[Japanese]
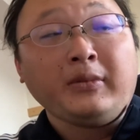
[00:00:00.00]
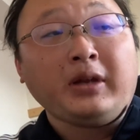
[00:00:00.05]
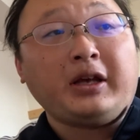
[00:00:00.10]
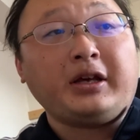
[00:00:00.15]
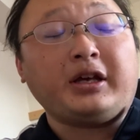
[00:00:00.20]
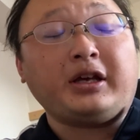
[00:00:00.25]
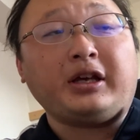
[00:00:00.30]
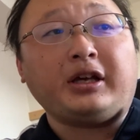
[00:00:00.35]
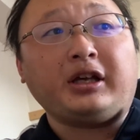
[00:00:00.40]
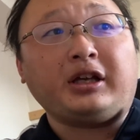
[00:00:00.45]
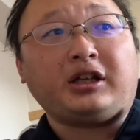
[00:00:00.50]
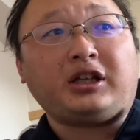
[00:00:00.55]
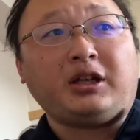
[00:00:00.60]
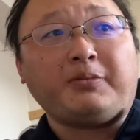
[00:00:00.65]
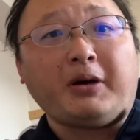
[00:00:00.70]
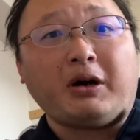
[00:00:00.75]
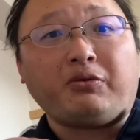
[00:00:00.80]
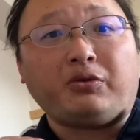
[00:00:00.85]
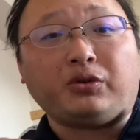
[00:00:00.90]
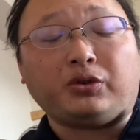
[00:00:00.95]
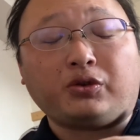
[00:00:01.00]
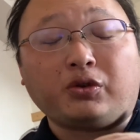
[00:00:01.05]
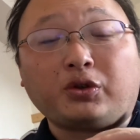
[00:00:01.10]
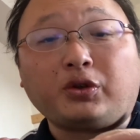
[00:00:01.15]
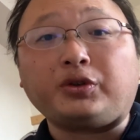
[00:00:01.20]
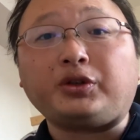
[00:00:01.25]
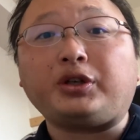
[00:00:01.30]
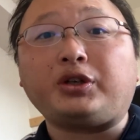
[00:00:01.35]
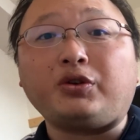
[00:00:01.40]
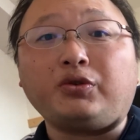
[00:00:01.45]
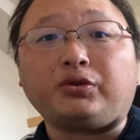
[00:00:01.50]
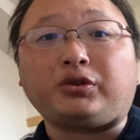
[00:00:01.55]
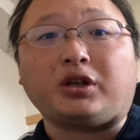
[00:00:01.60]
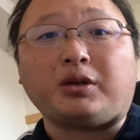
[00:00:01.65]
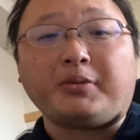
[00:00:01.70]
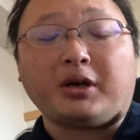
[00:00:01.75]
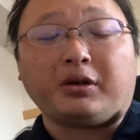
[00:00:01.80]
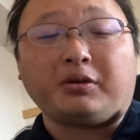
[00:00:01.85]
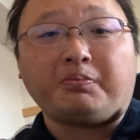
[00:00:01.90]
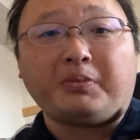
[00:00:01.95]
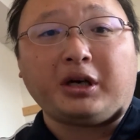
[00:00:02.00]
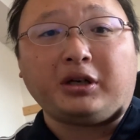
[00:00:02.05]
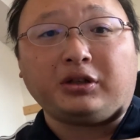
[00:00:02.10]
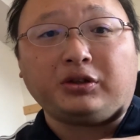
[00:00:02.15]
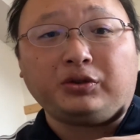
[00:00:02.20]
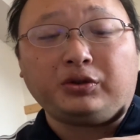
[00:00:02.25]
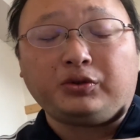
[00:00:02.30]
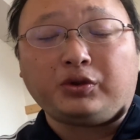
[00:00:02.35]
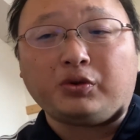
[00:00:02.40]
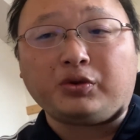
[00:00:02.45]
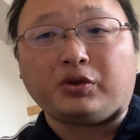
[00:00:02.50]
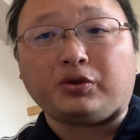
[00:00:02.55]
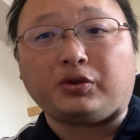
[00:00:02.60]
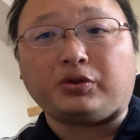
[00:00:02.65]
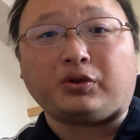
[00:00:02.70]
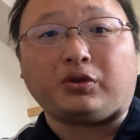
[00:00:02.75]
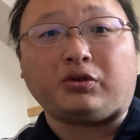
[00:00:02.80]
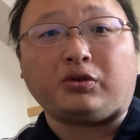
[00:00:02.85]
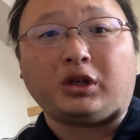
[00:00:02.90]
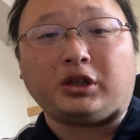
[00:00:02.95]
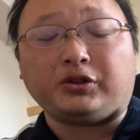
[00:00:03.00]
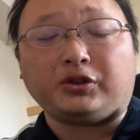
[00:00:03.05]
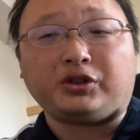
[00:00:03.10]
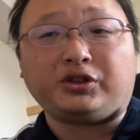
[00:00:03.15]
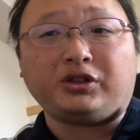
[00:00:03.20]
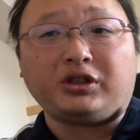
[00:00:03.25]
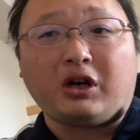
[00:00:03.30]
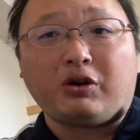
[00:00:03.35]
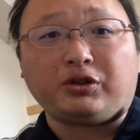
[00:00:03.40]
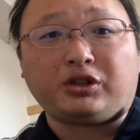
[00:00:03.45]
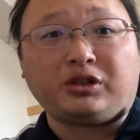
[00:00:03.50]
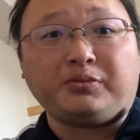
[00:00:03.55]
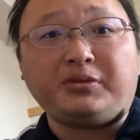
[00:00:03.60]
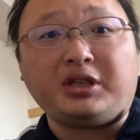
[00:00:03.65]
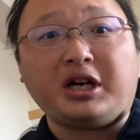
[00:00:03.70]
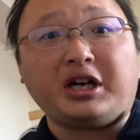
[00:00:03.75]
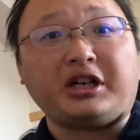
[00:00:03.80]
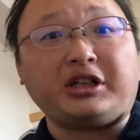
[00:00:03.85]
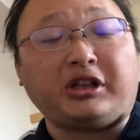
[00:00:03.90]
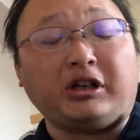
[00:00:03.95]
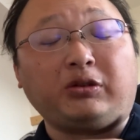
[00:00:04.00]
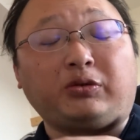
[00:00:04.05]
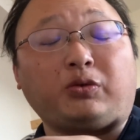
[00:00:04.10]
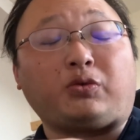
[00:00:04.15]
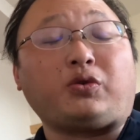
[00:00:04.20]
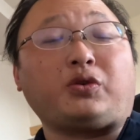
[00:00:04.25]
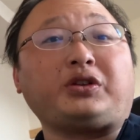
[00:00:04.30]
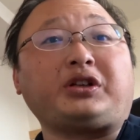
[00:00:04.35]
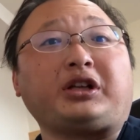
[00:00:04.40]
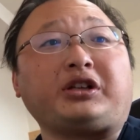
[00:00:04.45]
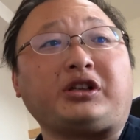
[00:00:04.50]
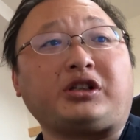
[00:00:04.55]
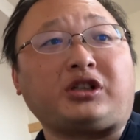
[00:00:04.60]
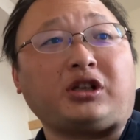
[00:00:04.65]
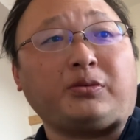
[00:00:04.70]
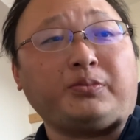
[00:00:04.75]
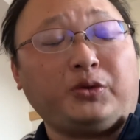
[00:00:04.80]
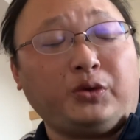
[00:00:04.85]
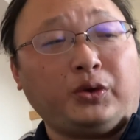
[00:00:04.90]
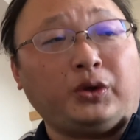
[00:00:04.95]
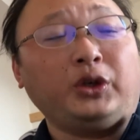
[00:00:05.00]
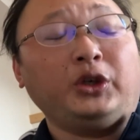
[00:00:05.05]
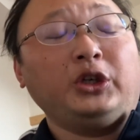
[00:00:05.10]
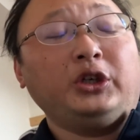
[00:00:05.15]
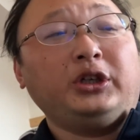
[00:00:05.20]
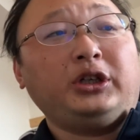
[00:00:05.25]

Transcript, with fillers: えー、基盤を整えようと今、まあ、どんどんどんどん、あの、砂を積み上げてるところなんですけども、